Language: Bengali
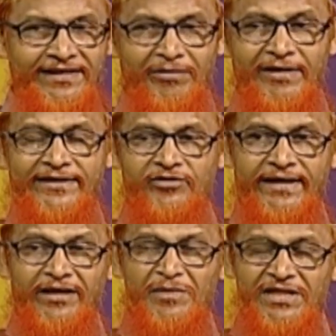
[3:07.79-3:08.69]
যেমন একজন
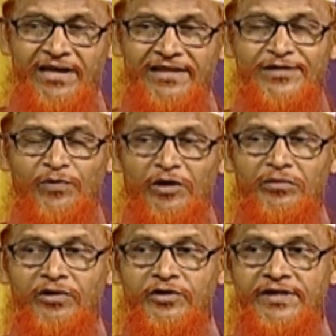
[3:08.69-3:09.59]
একটা মিথ্যা হাদিস বলে
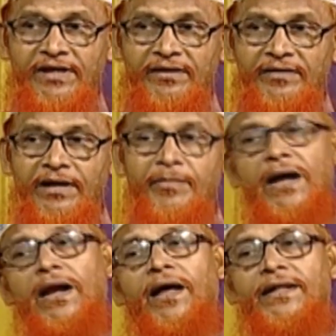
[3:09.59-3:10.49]
বললো যে এটা
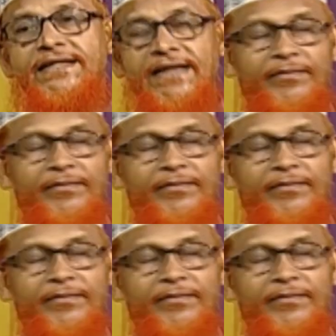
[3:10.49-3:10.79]
বাংলা হাদিস